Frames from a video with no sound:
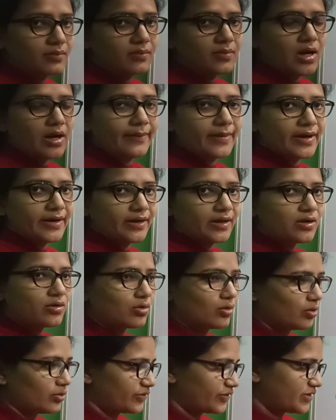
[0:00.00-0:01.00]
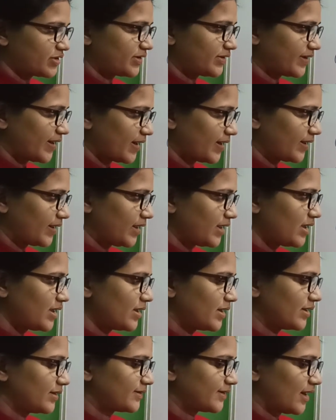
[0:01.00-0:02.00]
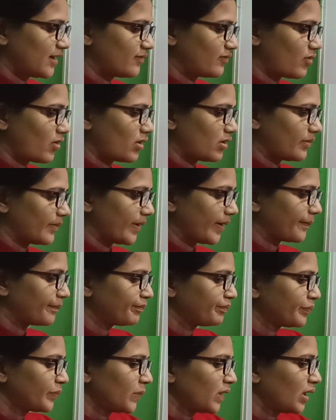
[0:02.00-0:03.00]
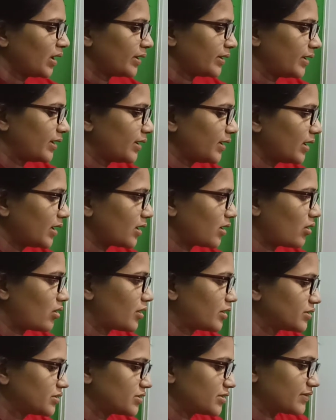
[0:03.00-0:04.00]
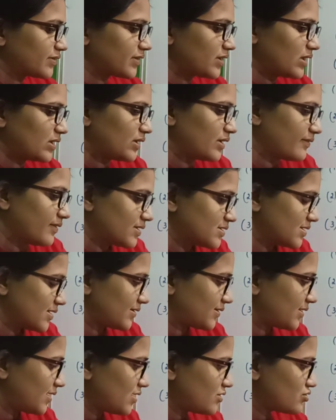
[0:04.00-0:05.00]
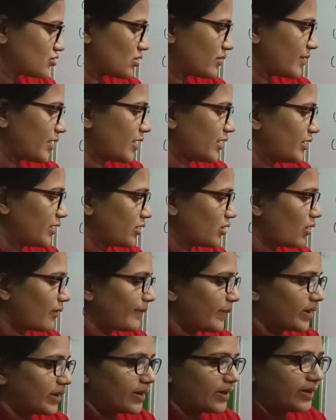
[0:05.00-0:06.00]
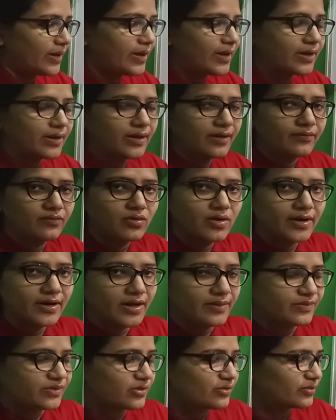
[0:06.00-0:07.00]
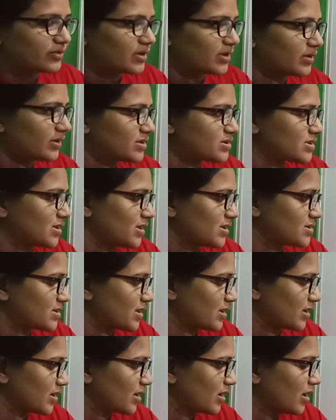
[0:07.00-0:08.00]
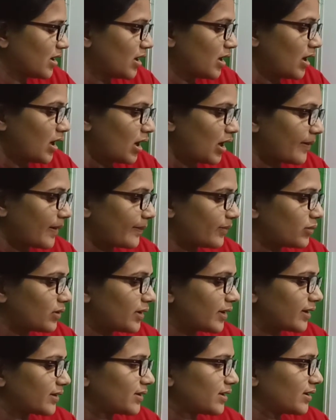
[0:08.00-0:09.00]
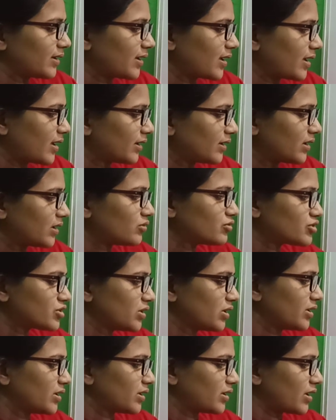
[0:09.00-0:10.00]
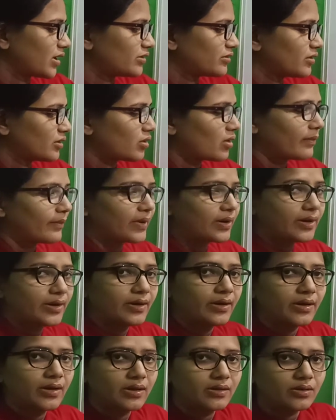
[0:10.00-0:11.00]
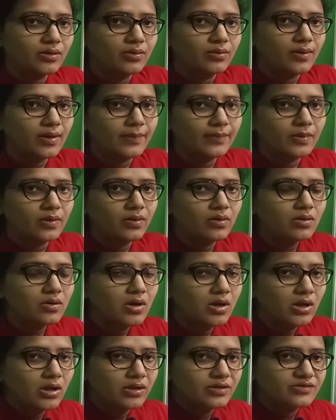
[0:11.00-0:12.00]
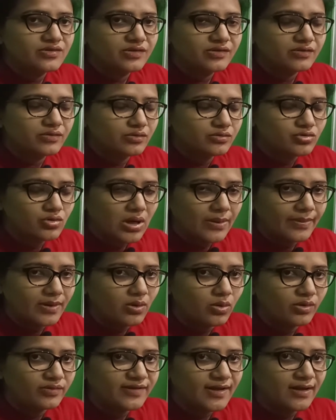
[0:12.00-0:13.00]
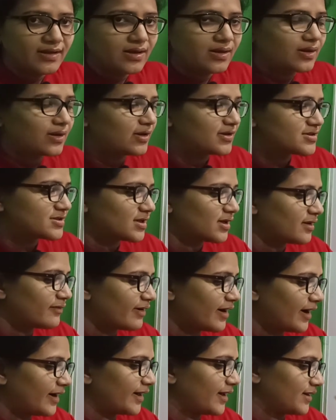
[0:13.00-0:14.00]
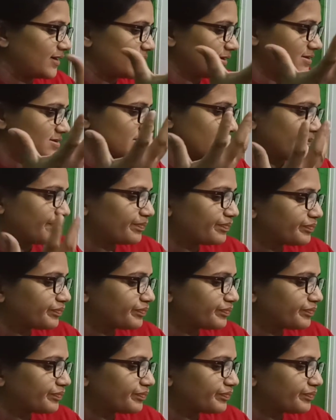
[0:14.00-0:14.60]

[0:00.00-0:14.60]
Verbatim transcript: हमारे होस्ट सेल की सेल वॉल में ठीक है और जिसकी की वजह से जो हमारा रिकॉम्बिनेंट डीएनए है वो आराम से उसके अंदर चले जाएगा अब आपको करना क्या है कि कुछ नहीं करना है इस रिकॉम्बिनेंट डीएनए को आपको जिस जो आपका होस्ट सेल का कल्चर है वहाँ डाल दीजिए